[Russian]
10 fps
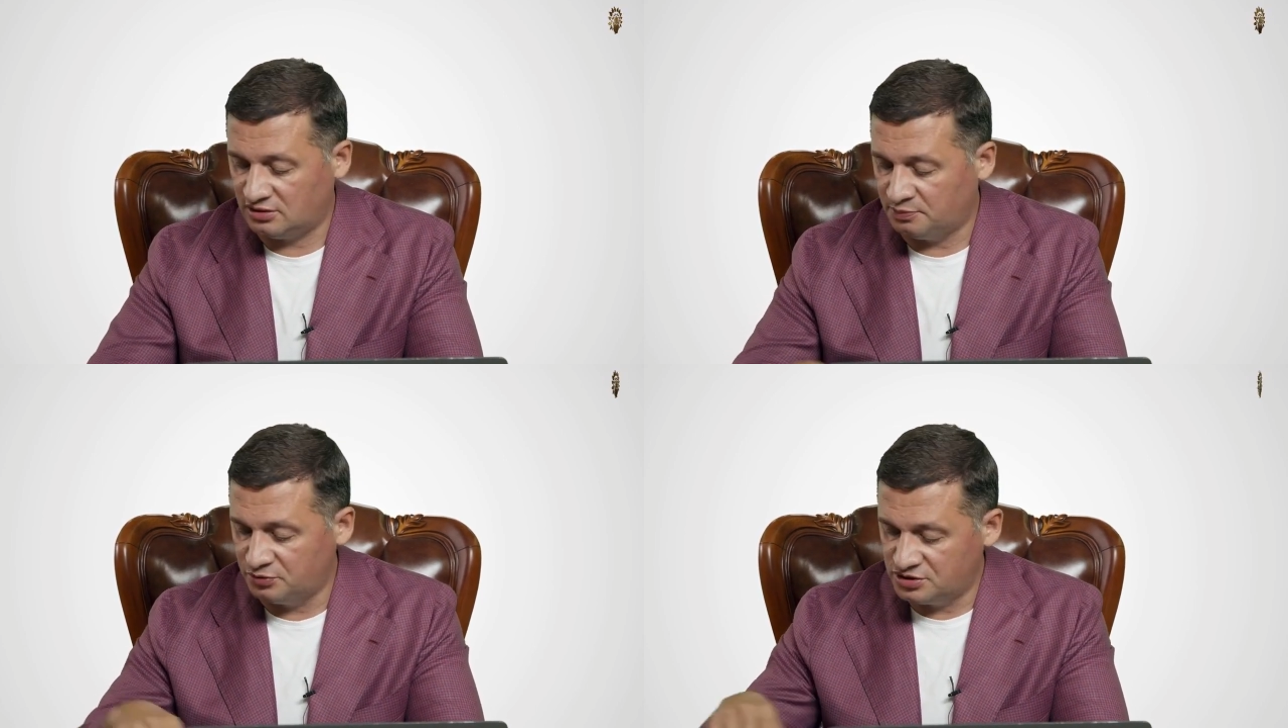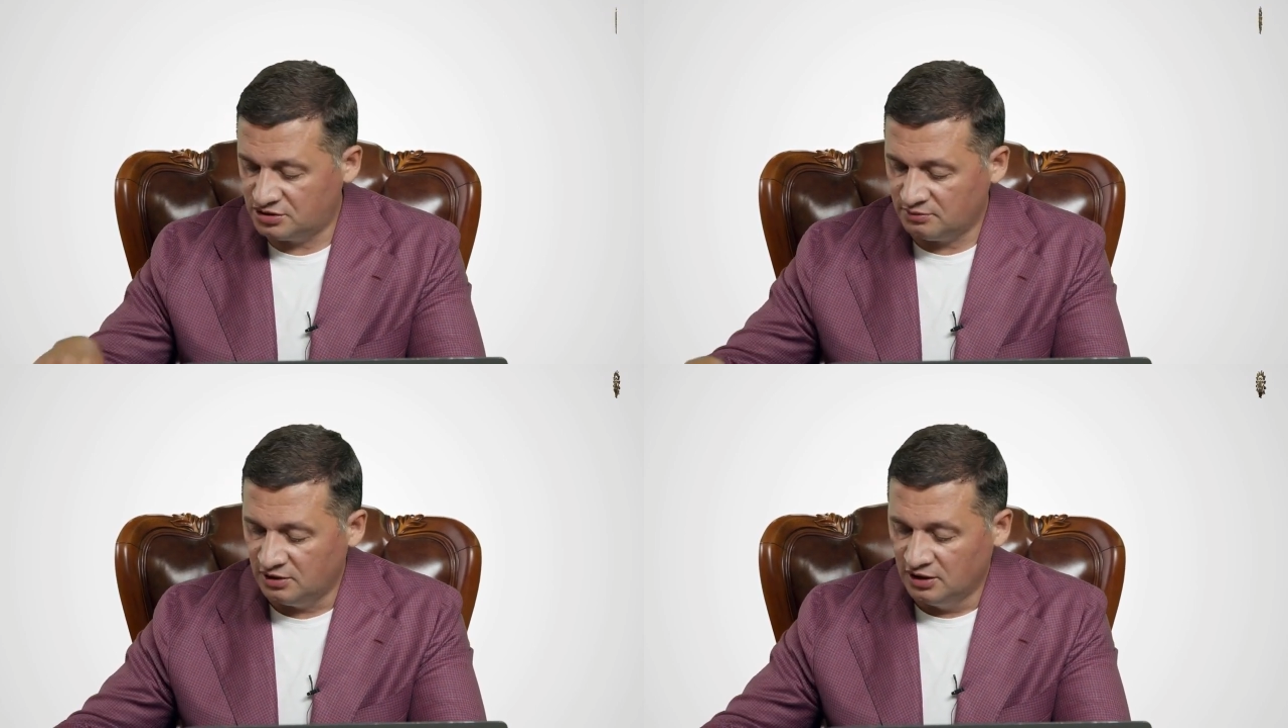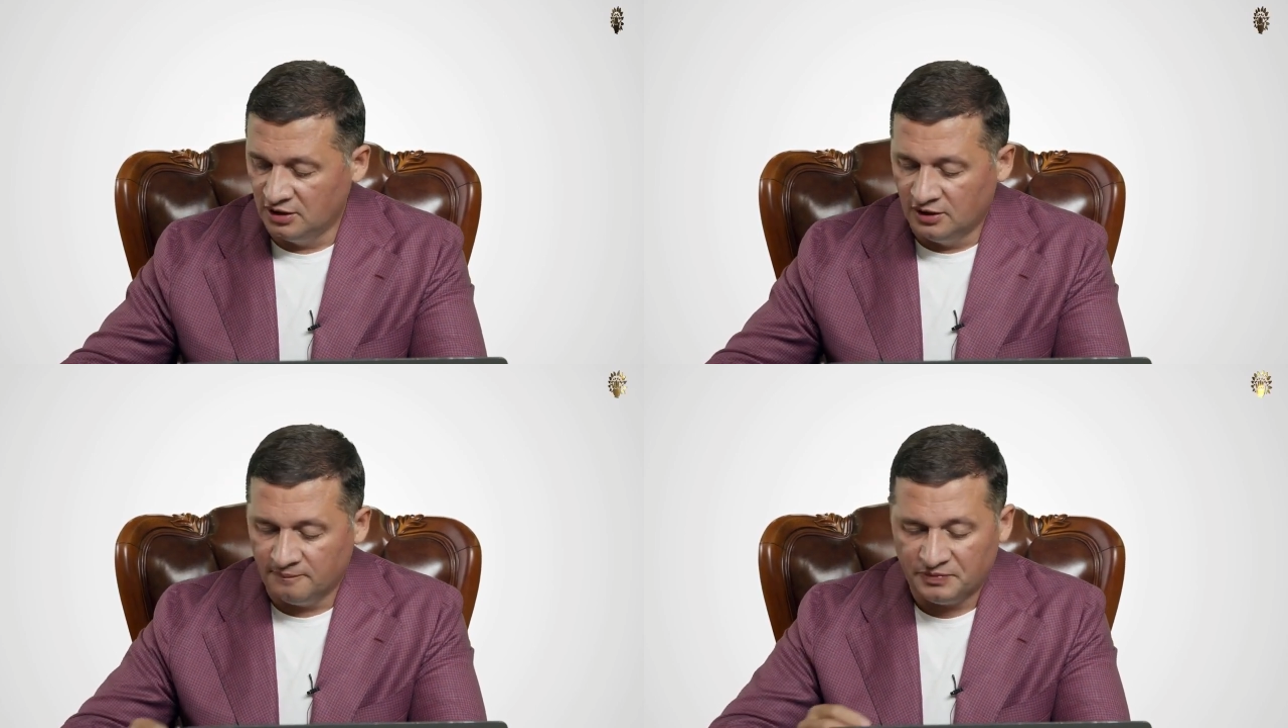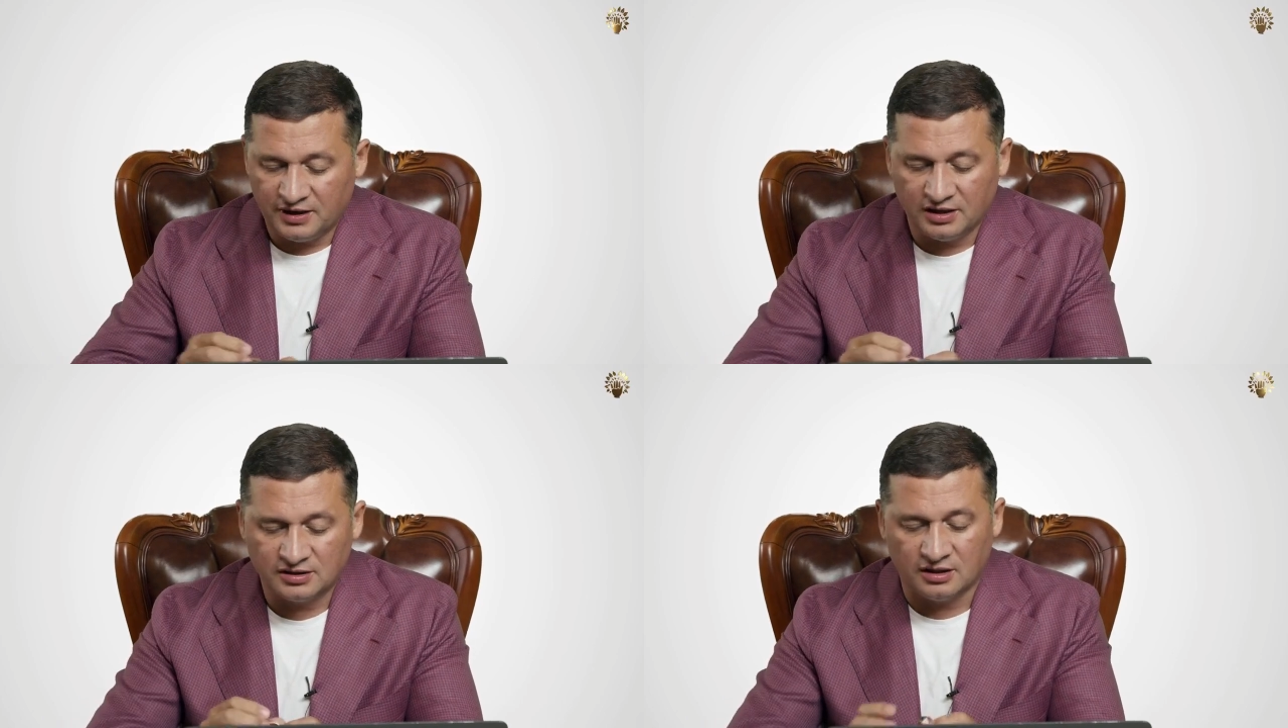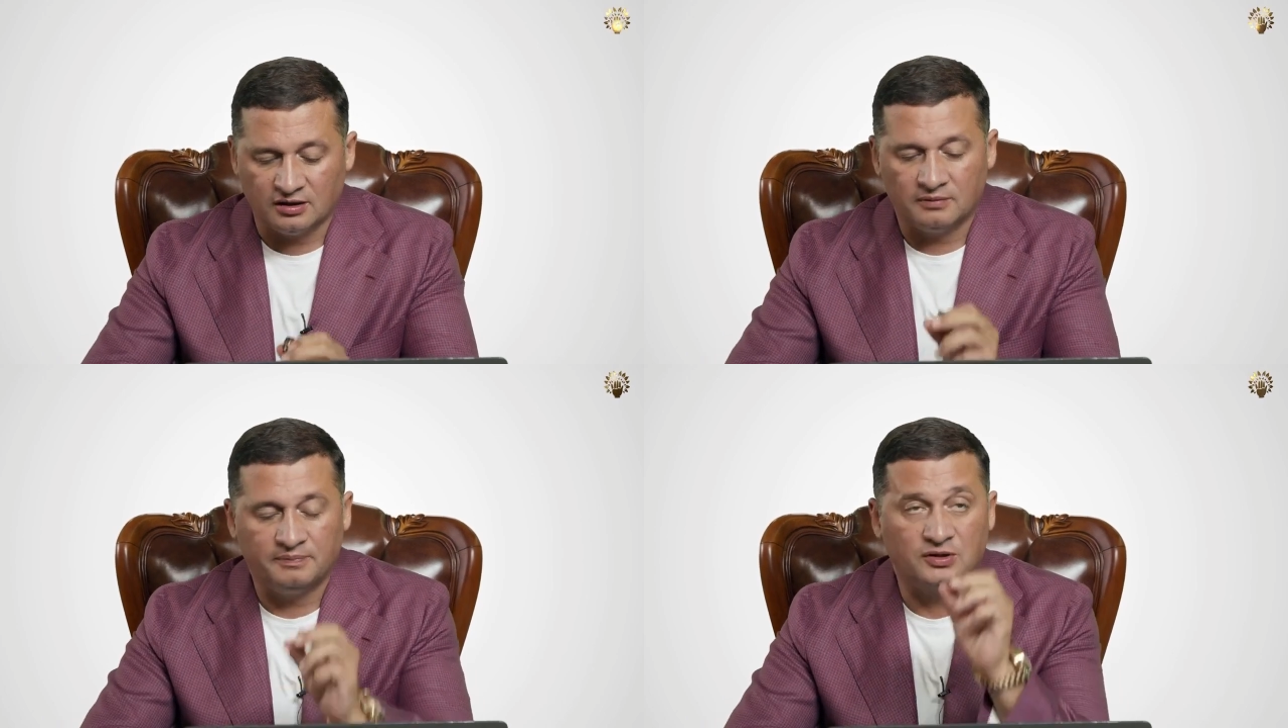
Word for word: Допустим, это